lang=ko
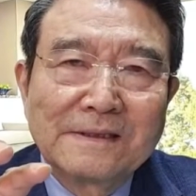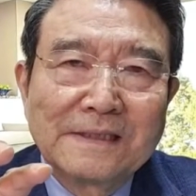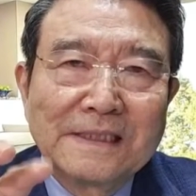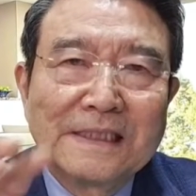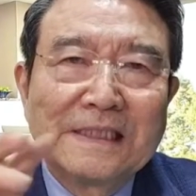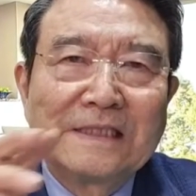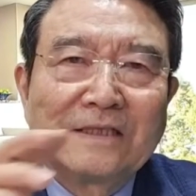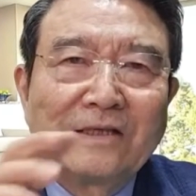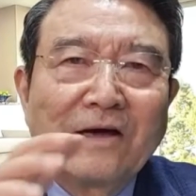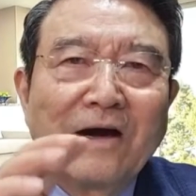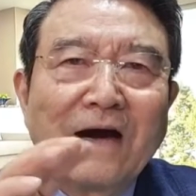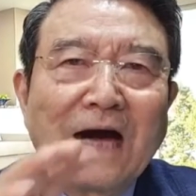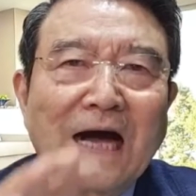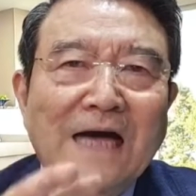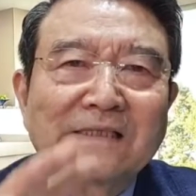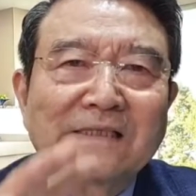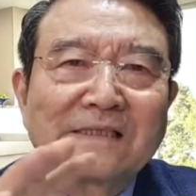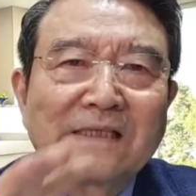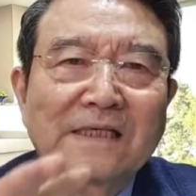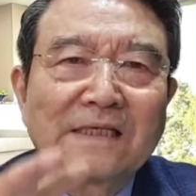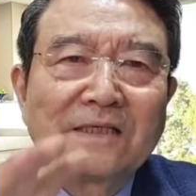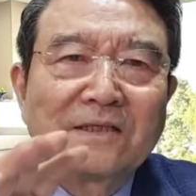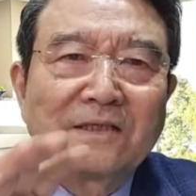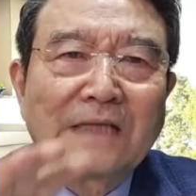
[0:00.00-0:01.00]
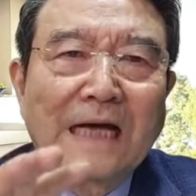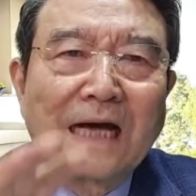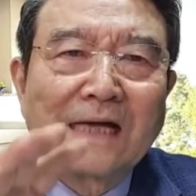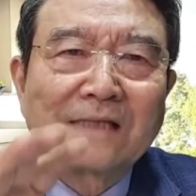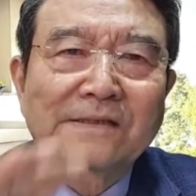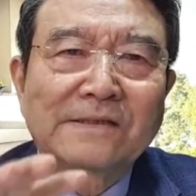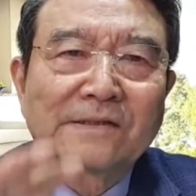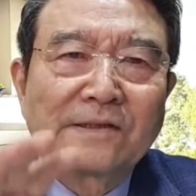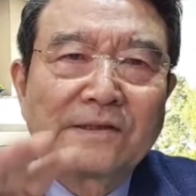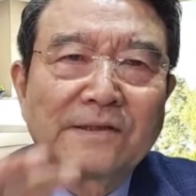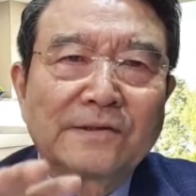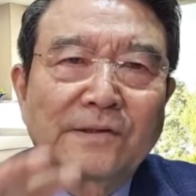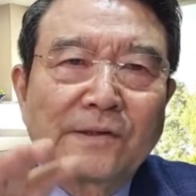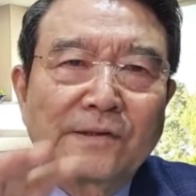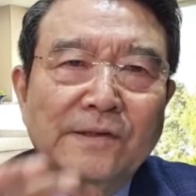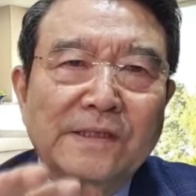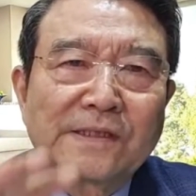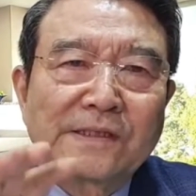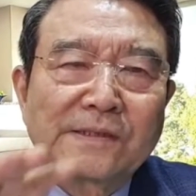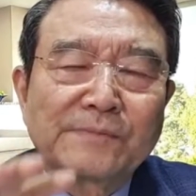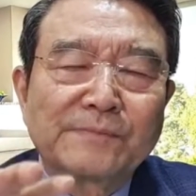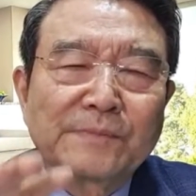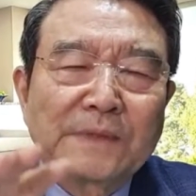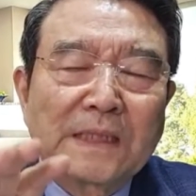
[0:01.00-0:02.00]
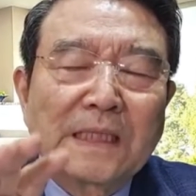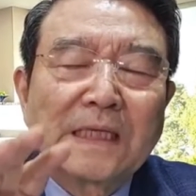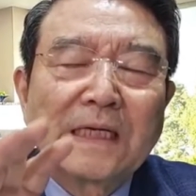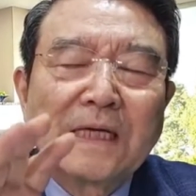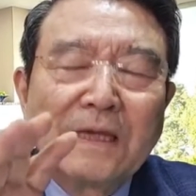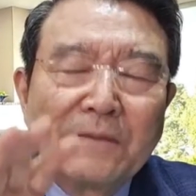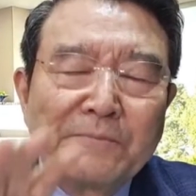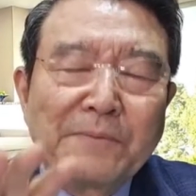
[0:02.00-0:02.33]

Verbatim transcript: 이 더 악성이, 악성이 더 됐습니다.